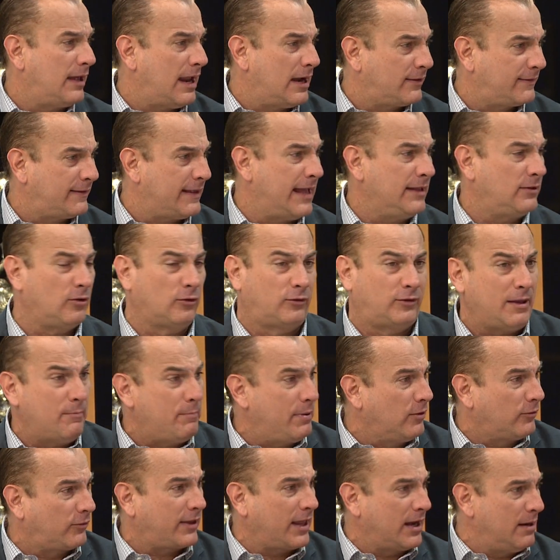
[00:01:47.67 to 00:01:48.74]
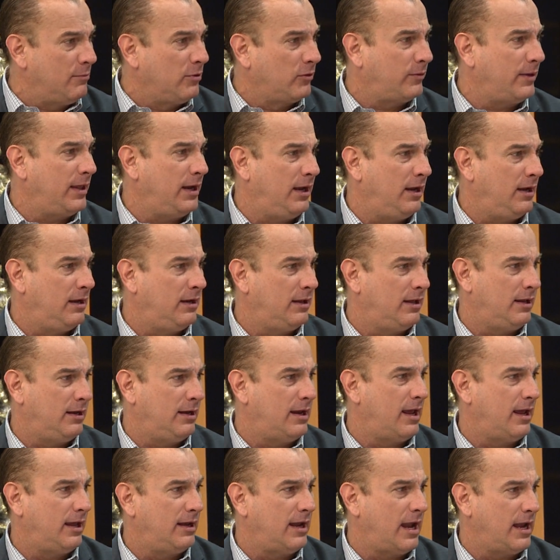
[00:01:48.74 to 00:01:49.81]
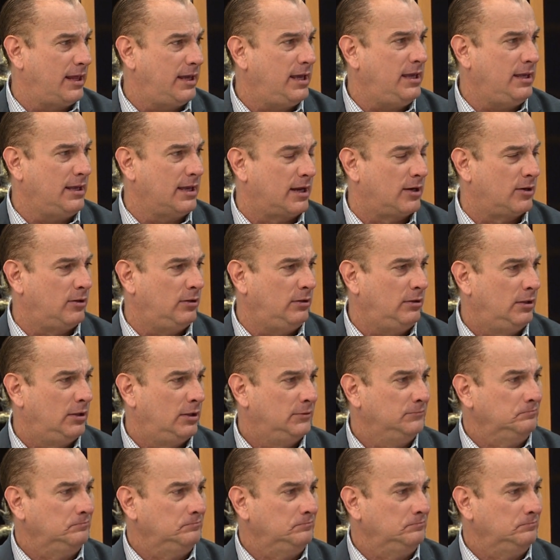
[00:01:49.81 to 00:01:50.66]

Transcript: al Santos, siempre los queremos ver en, en la liguilla, ¿no? Sí,